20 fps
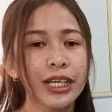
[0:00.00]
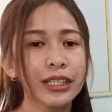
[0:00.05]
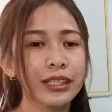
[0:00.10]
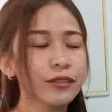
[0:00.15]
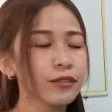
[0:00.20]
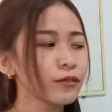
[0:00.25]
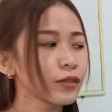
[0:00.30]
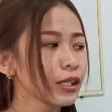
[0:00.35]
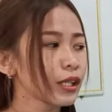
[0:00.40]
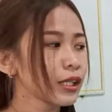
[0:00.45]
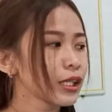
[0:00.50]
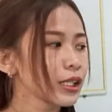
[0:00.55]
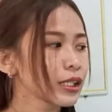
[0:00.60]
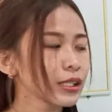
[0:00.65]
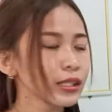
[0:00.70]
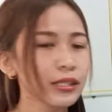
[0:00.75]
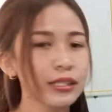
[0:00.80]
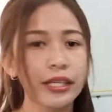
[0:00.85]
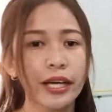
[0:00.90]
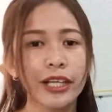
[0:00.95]
that
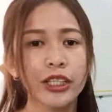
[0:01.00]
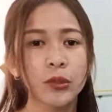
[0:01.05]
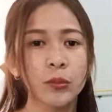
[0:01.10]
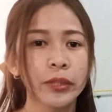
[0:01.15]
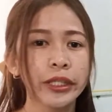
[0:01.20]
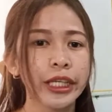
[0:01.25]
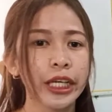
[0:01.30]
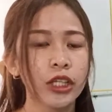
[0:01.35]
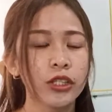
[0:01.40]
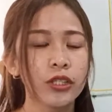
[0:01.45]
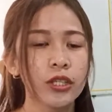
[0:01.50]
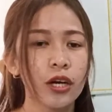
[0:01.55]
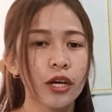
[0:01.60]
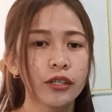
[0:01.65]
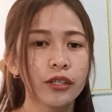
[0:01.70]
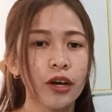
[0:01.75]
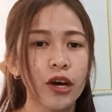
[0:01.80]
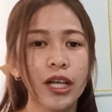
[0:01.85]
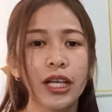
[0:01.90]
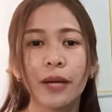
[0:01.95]
is the explanation
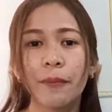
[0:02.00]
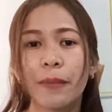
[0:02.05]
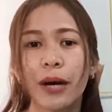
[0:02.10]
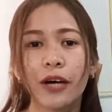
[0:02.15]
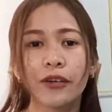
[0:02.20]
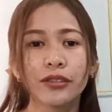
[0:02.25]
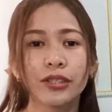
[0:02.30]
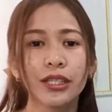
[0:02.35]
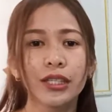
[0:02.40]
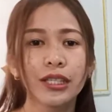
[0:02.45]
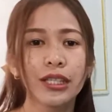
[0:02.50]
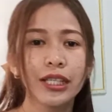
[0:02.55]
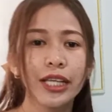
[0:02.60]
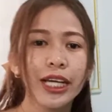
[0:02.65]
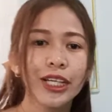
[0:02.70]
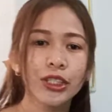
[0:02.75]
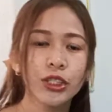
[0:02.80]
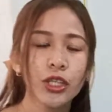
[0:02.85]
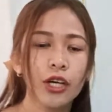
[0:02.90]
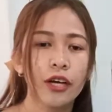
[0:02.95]
all about the
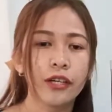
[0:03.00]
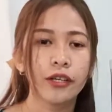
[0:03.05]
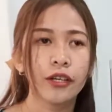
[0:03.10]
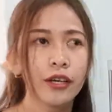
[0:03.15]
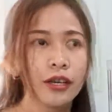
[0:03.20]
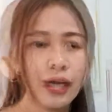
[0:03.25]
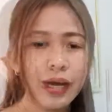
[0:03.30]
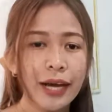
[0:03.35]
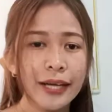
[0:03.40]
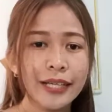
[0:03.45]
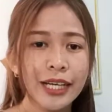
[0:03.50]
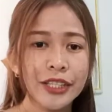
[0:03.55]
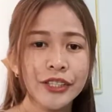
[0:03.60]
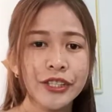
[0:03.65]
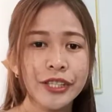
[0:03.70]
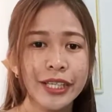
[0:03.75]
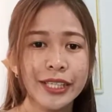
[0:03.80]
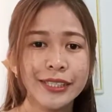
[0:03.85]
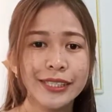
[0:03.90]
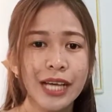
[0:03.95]
relation.
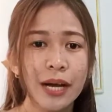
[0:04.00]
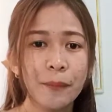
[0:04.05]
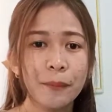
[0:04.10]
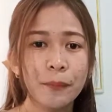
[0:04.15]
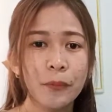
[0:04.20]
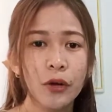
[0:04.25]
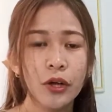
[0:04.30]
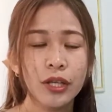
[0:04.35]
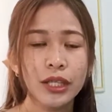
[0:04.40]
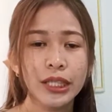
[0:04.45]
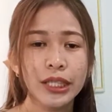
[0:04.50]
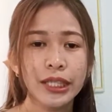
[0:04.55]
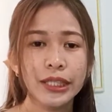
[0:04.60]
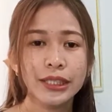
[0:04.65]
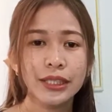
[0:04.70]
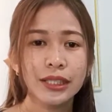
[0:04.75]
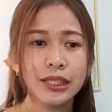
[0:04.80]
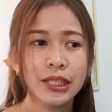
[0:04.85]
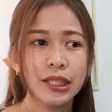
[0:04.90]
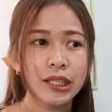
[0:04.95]
Another example
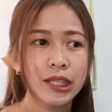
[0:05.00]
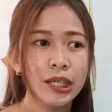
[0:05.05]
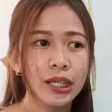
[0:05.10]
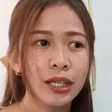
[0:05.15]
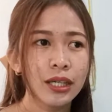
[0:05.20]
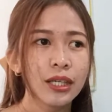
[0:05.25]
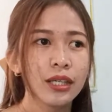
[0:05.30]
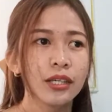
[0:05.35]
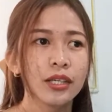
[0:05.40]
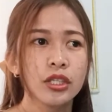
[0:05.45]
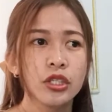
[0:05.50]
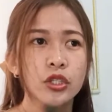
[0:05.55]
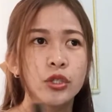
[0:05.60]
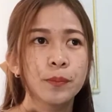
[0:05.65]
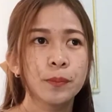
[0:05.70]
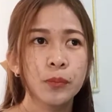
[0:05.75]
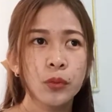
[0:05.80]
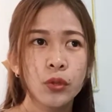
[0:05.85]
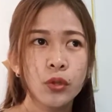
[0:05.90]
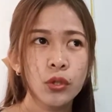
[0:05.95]
is the
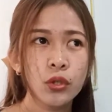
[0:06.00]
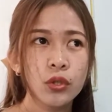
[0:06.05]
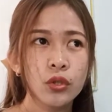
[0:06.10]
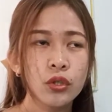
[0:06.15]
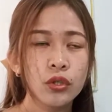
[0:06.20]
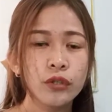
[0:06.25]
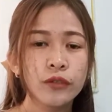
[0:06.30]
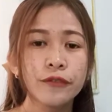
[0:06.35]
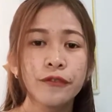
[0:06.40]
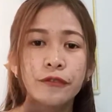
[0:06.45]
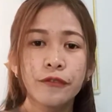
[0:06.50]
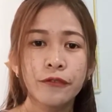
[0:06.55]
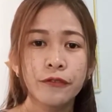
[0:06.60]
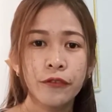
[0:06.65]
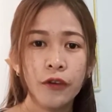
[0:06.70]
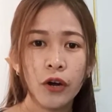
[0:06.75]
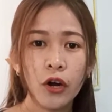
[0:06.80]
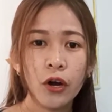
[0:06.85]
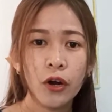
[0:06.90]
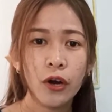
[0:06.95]
spoon,
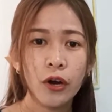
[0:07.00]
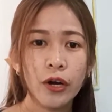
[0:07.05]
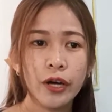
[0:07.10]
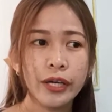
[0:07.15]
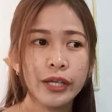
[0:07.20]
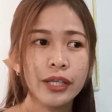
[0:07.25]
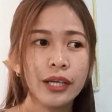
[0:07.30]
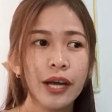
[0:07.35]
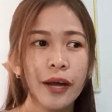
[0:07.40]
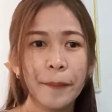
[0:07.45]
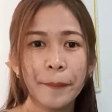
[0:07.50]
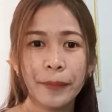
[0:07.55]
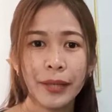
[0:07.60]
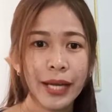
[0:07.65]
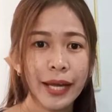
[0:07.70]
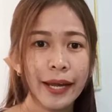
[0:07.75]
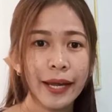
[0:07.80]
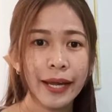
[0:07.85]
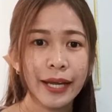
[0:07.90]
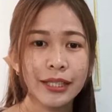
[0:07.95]
fork,
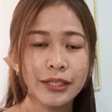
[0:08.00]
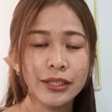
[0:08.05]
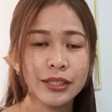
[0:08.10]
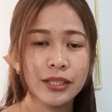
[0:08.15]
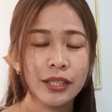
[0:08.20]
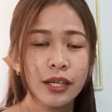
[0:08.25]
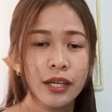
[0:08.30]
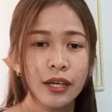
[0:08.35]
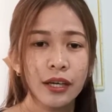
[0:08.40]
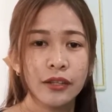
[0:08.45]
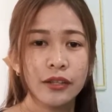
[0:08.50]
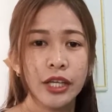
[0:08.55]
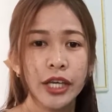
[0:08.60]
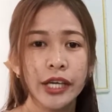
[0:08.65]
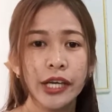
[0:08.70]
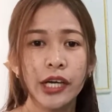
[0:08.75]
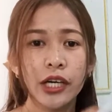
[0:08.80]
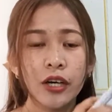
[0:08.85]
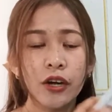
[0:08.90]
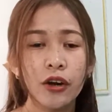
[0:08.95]
plates.
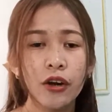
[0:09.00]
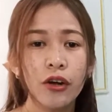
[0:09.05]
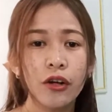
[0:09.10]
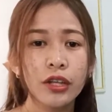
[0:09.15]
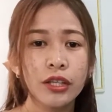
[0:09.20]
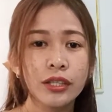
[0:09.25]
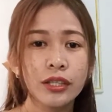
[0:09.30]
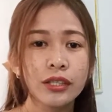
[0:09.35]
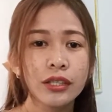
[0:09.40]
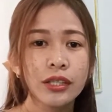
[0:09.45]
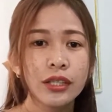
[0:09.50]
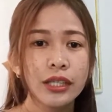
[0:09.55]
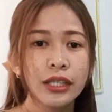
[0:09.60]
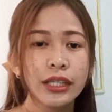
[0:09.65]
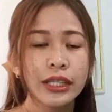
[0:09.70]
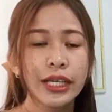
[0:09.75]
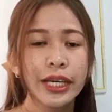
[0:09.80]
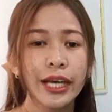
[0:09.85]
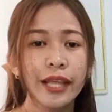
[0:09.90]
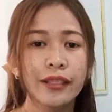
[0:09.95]
They are all
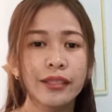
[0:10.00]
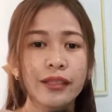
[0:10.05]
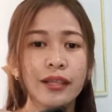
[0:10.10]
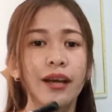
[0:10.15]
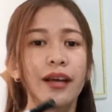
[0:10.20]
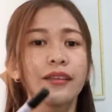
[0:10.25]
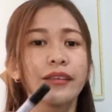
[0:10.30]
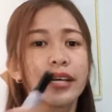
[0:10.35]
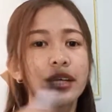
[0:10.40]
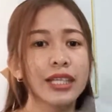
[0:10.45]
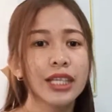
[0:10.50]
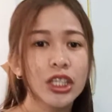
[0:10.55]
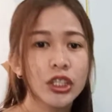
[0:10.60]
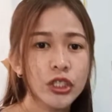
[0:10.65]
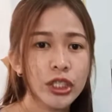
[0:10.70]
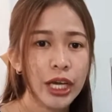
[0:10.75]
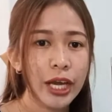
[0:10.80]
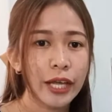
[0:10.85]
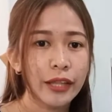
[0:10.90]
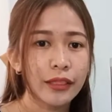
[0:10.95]
in the
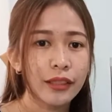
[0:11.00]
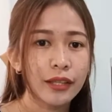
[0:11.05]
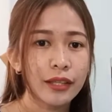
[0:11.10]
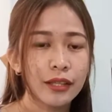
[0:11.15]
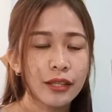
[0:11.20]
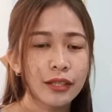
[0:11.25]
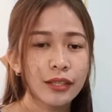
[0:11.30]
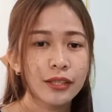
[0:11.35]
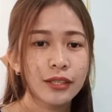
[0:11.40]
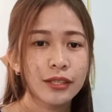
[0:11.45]
kitchen.